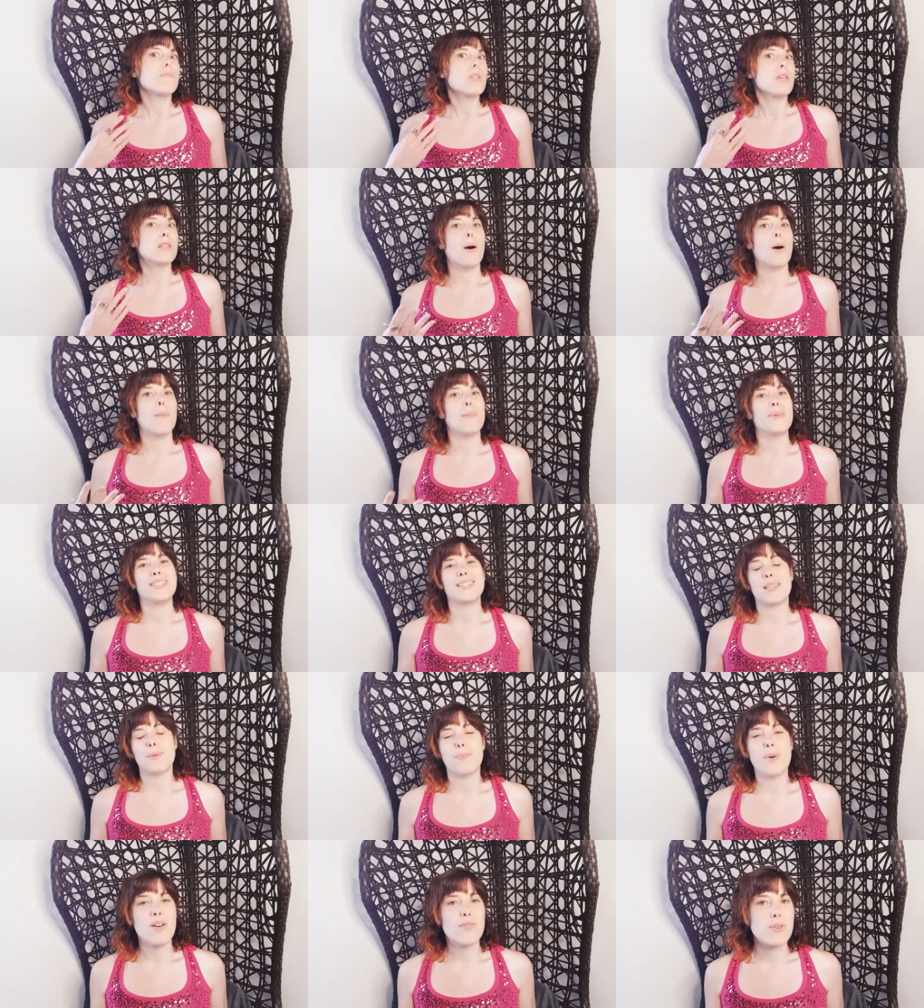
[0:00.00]
non mais
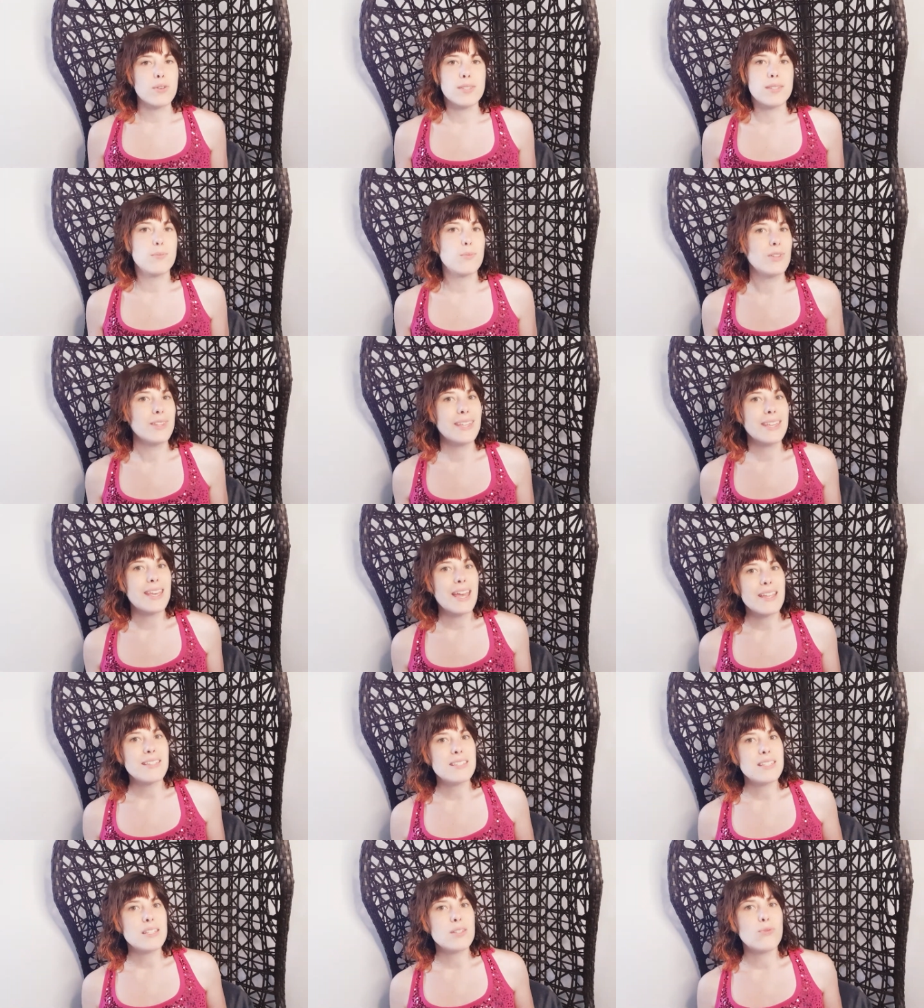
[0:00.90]
c'est pas forcément
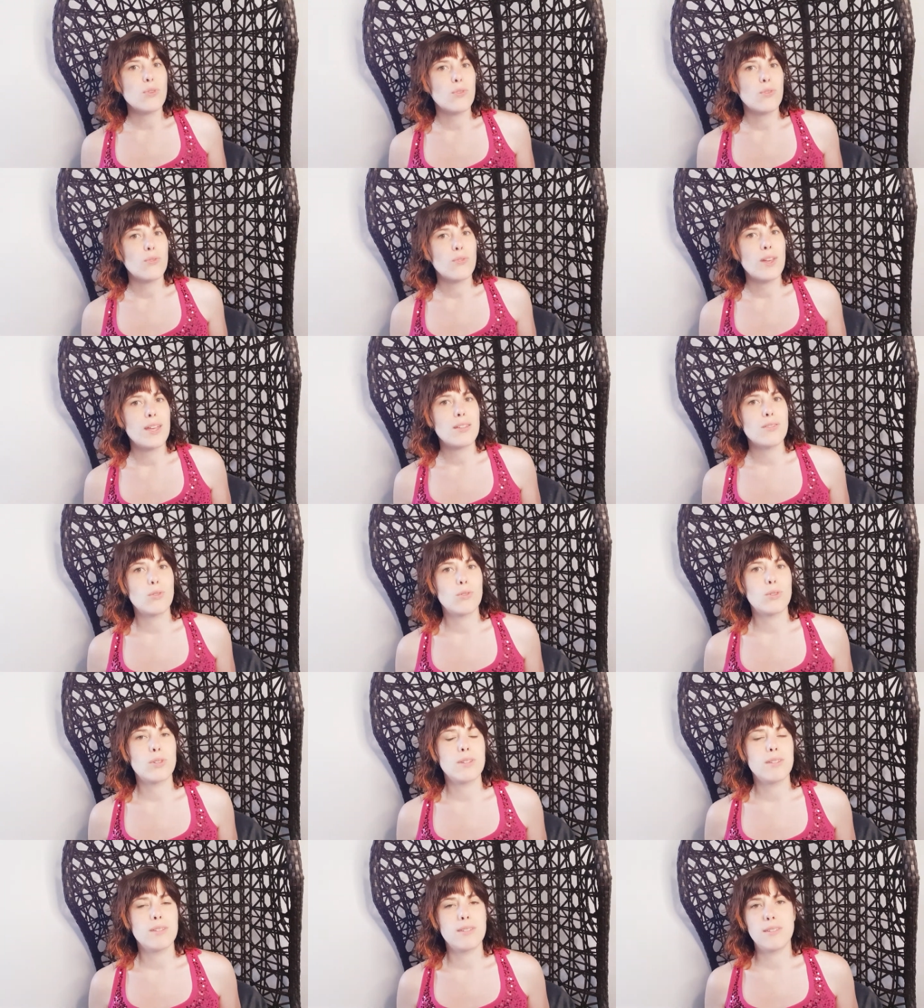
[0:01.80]
négatif en fait
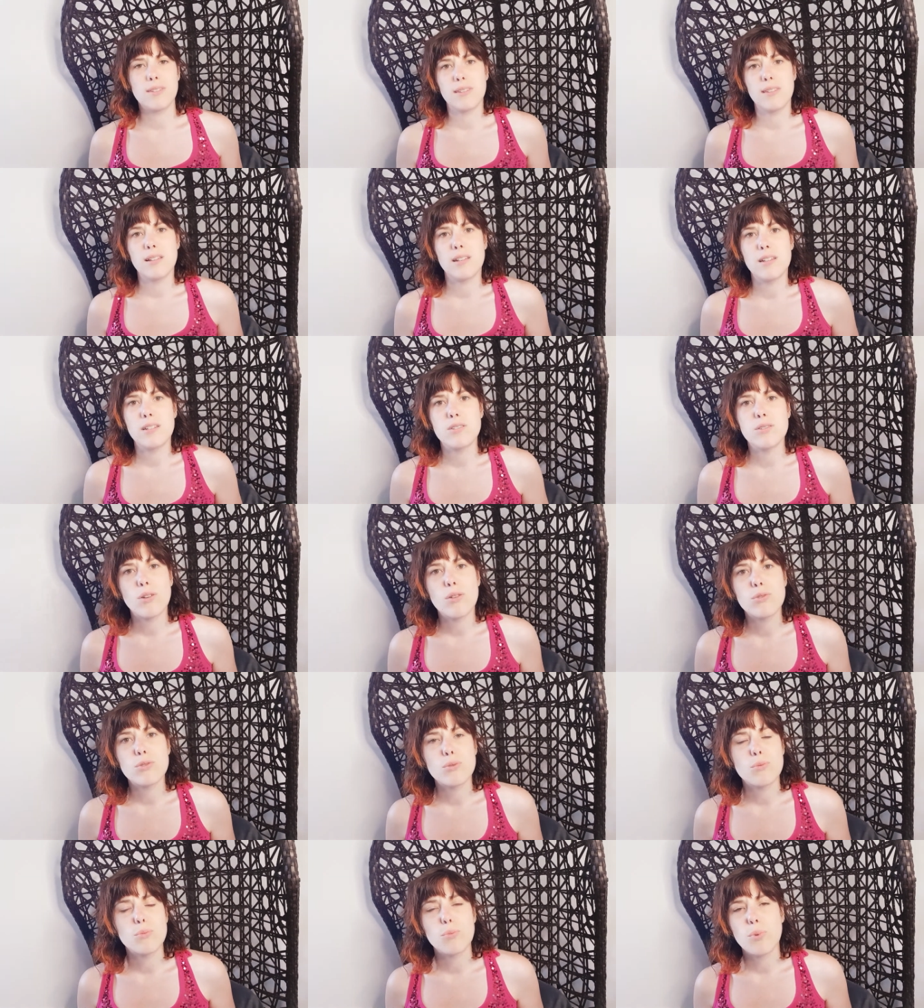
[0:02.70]
d'aider les gens,
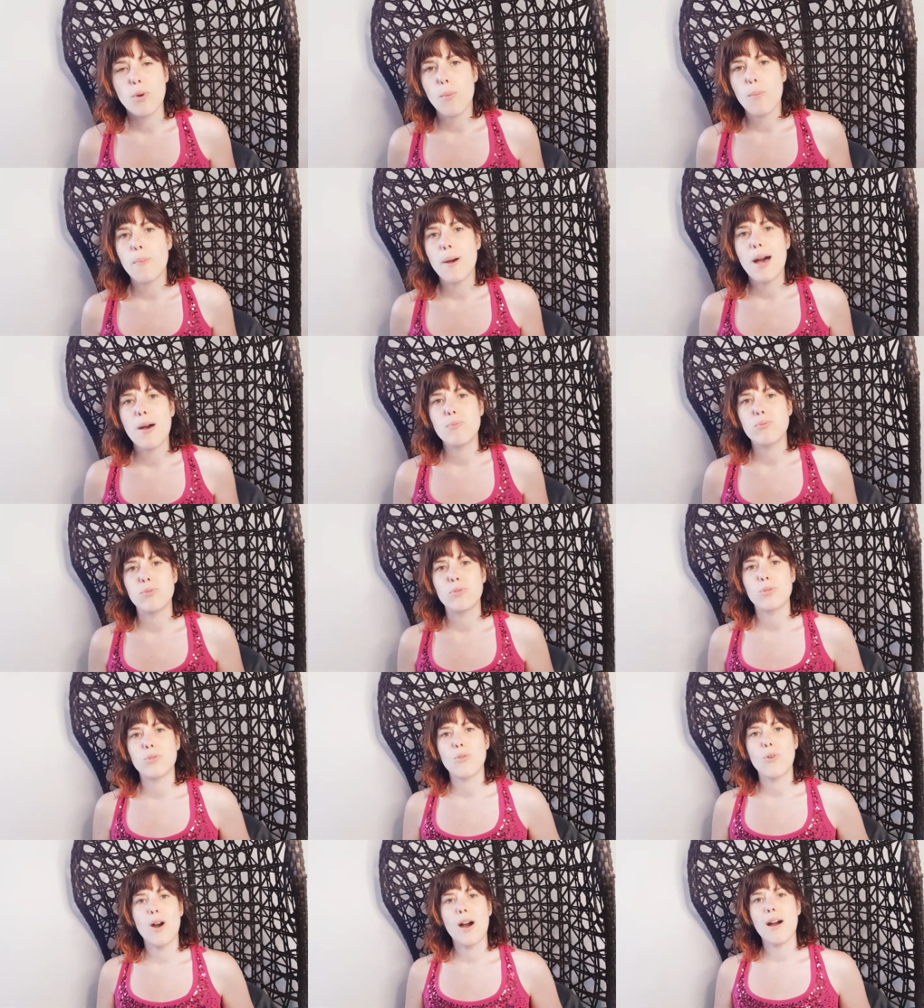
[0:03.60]
je comprends pas
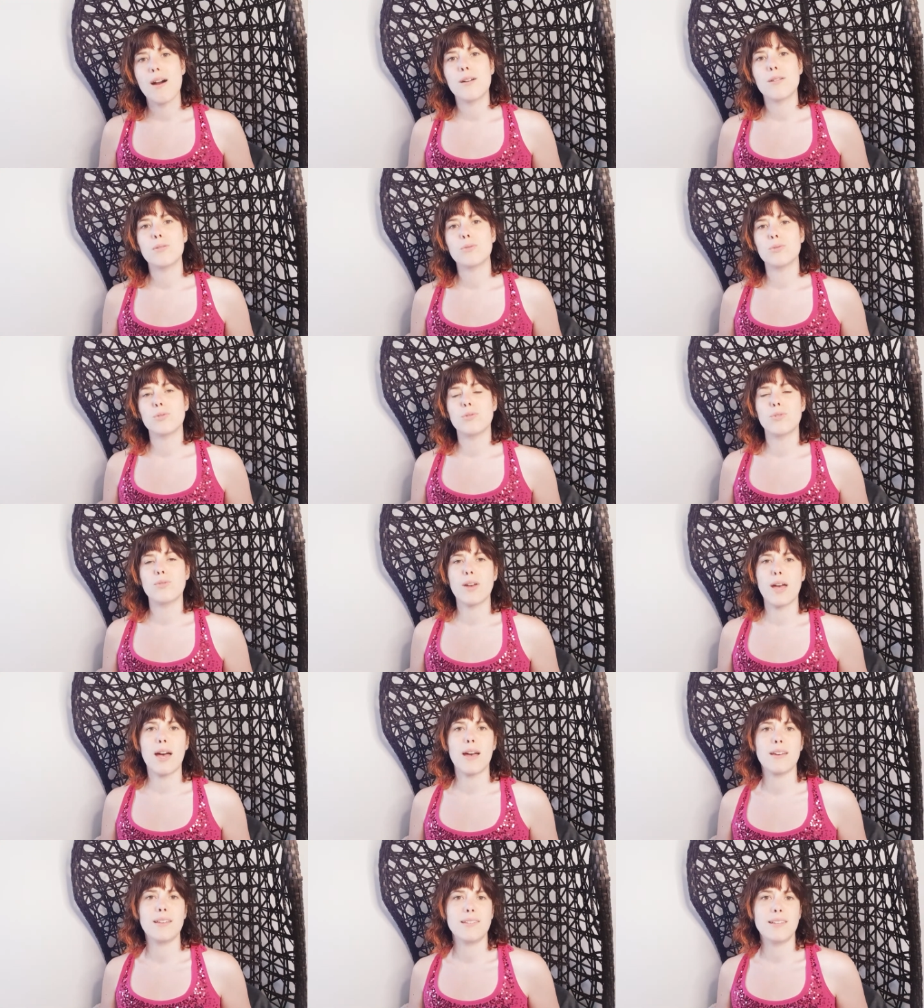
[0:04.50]
pourquoi on devrait
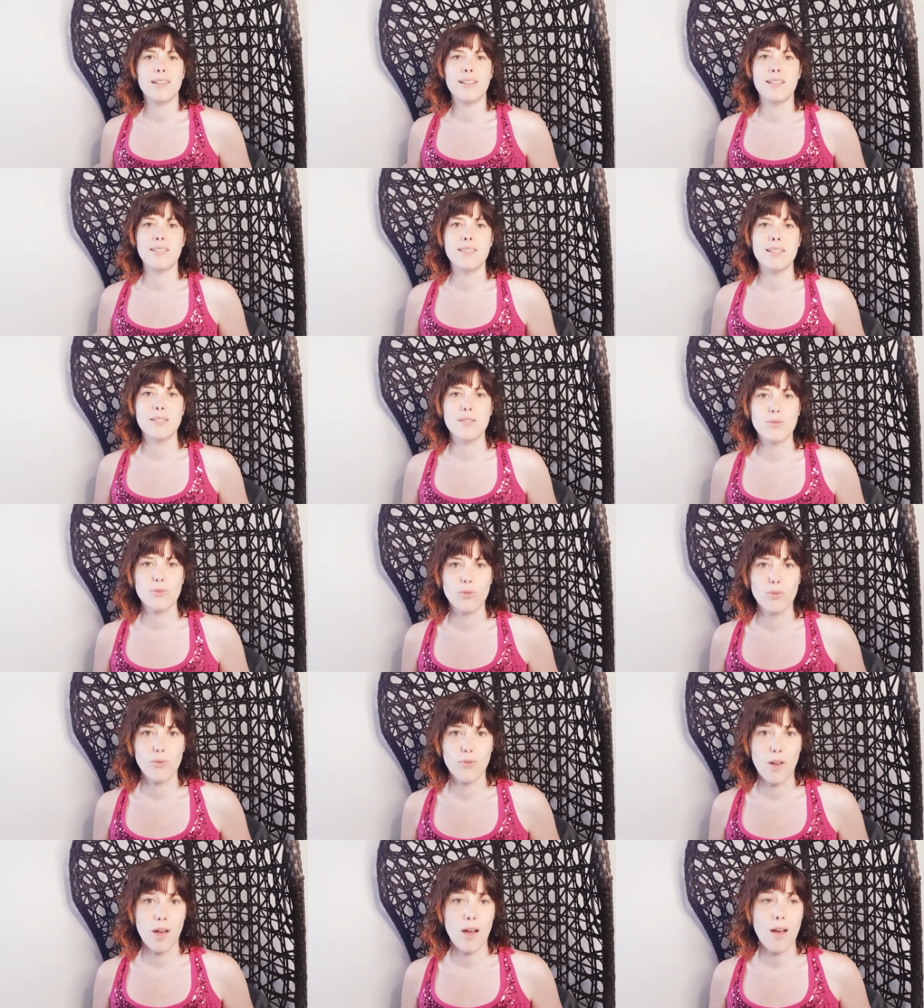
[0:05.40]
arrêter d'être des
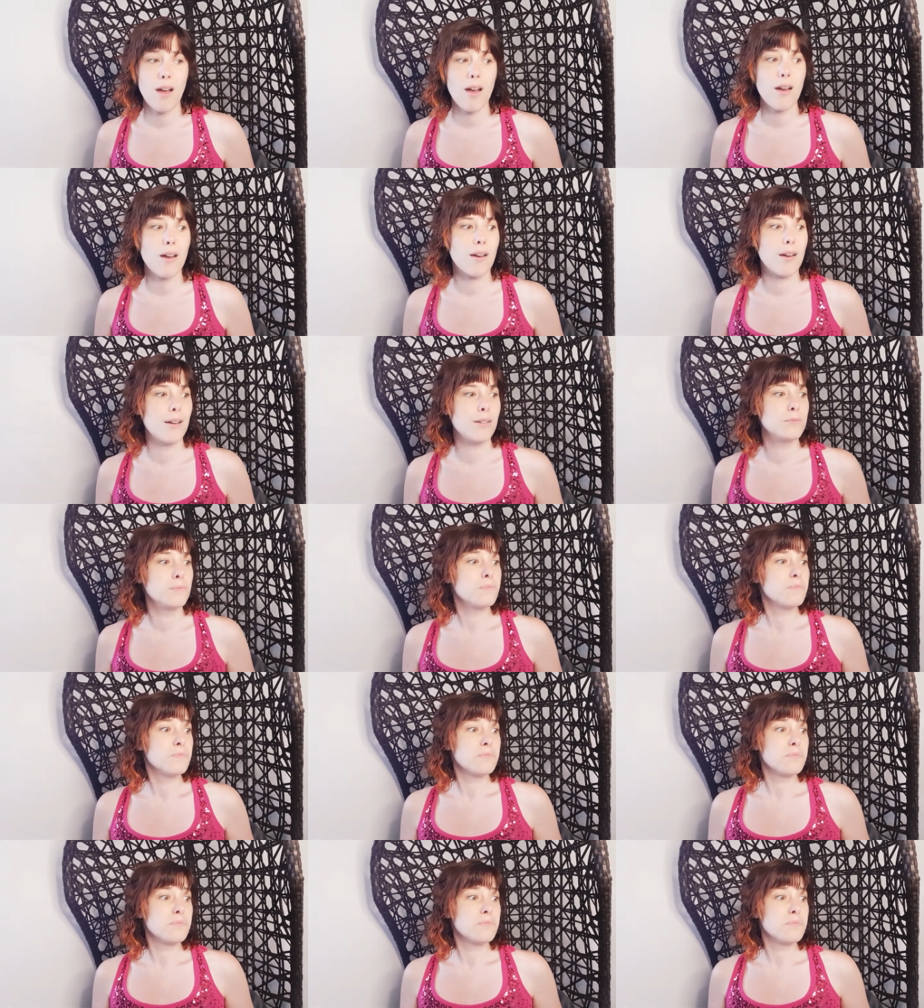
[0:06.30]
sauveurs.